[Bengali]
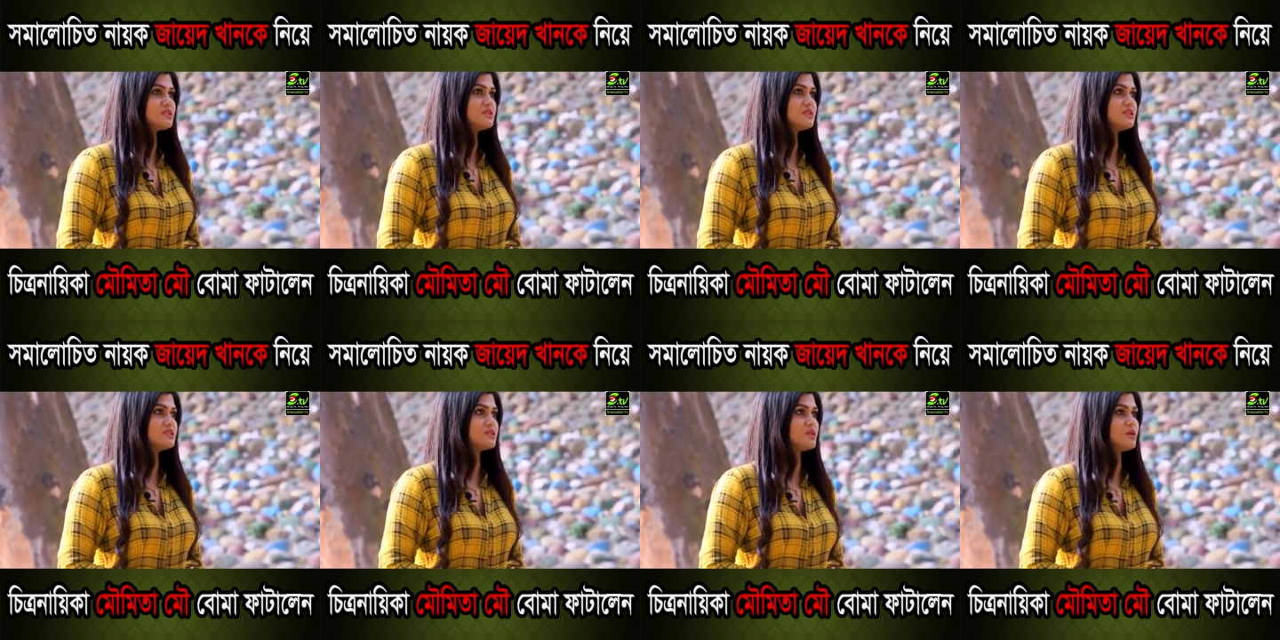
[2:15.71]

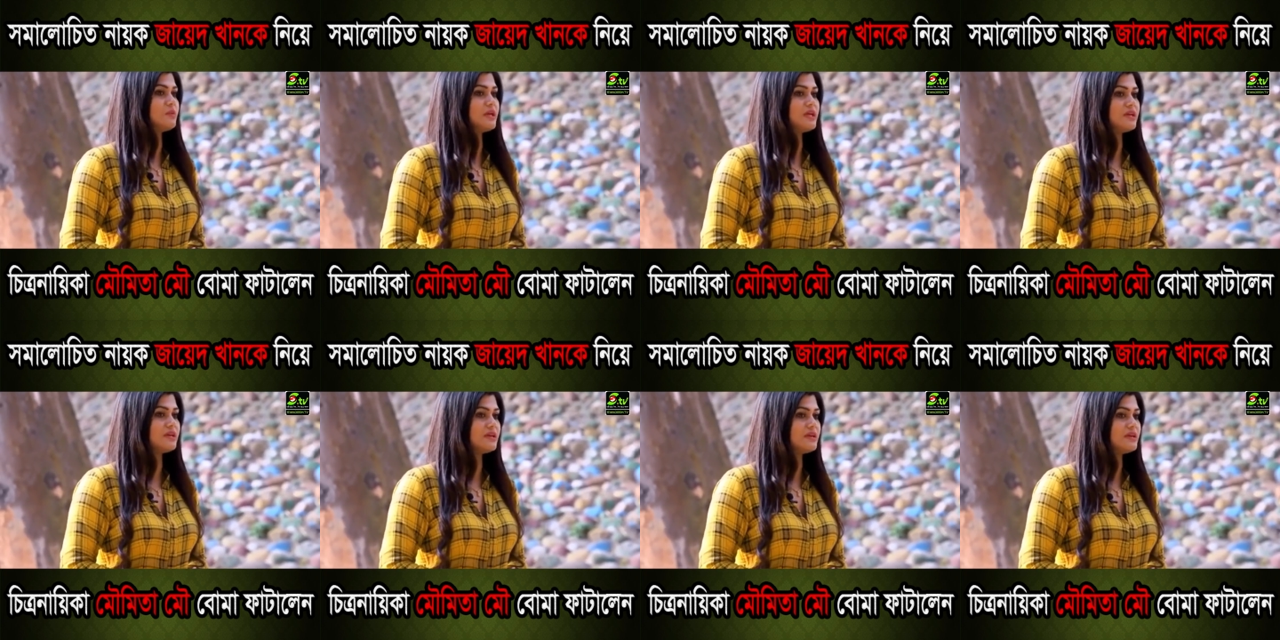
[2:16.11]
আসলে
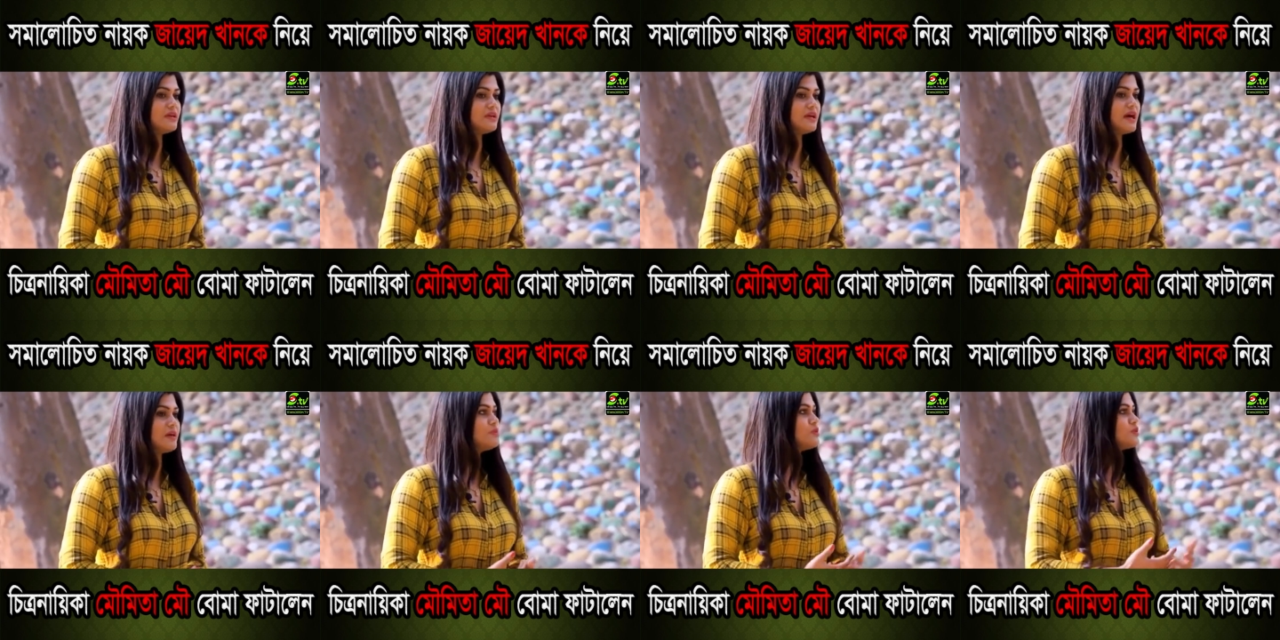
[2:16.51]
সবাইকেই
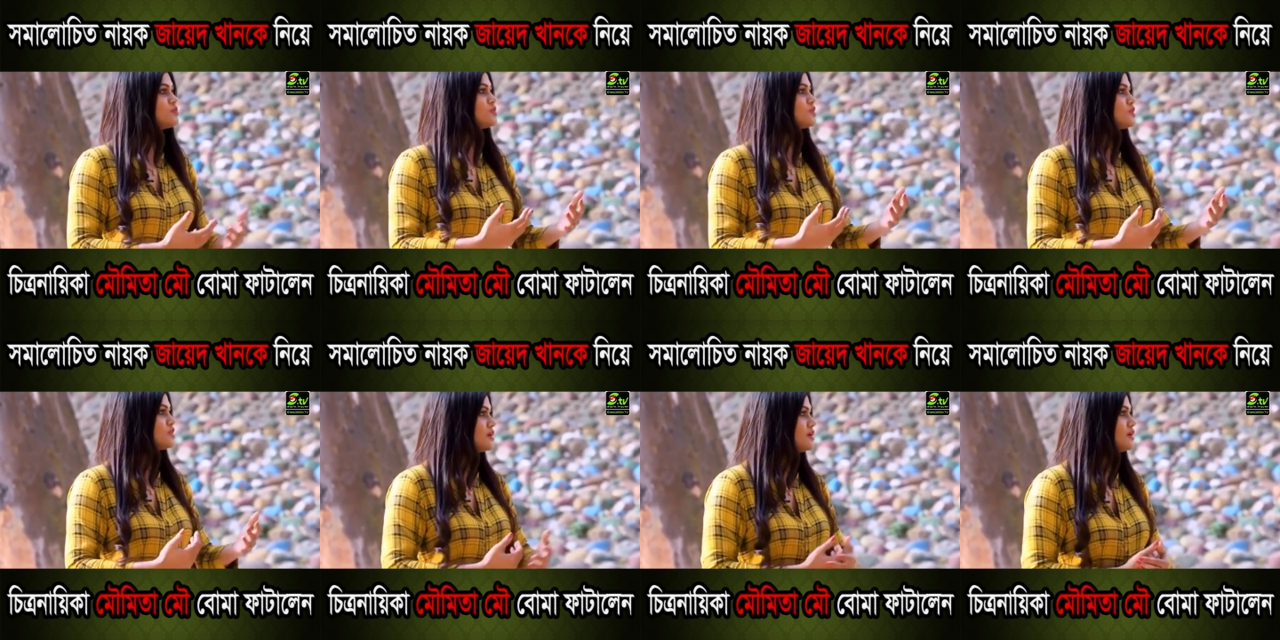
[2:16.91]
আপন
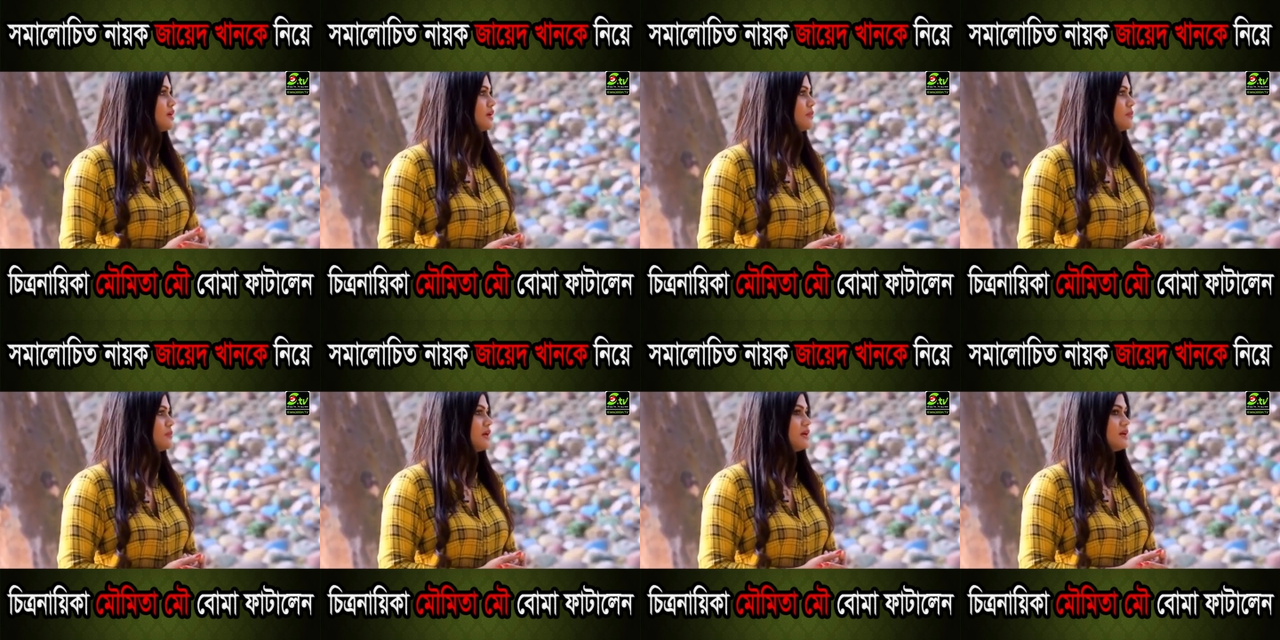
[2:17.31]
মনে
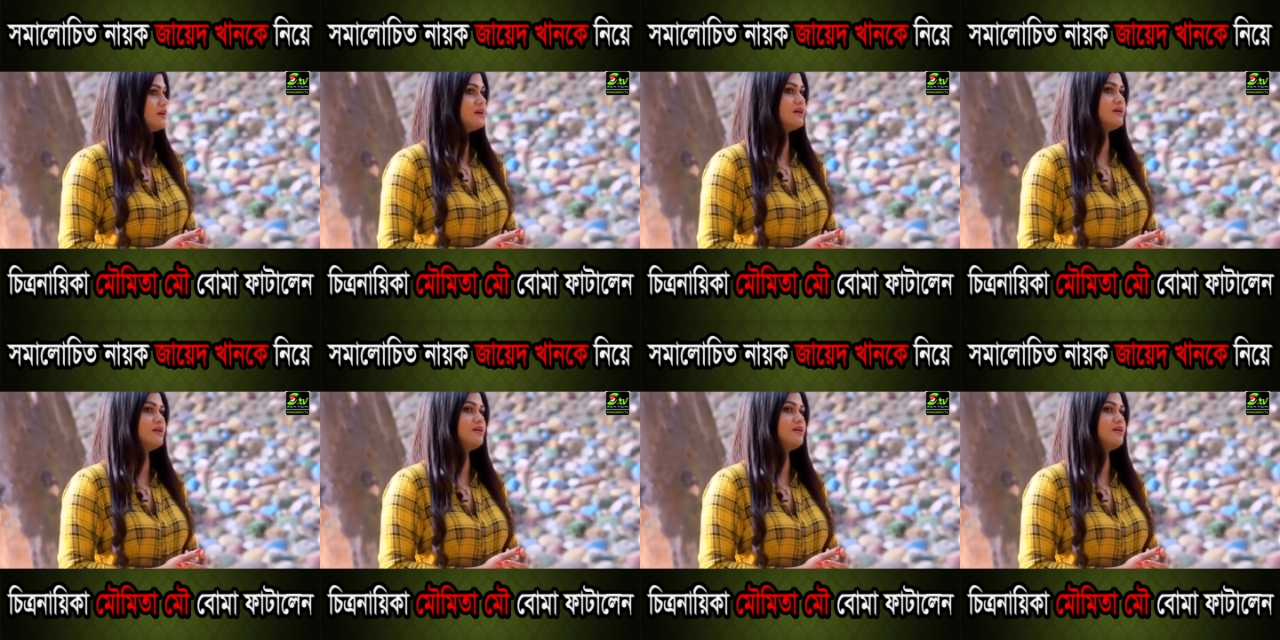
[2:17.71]
হয় বা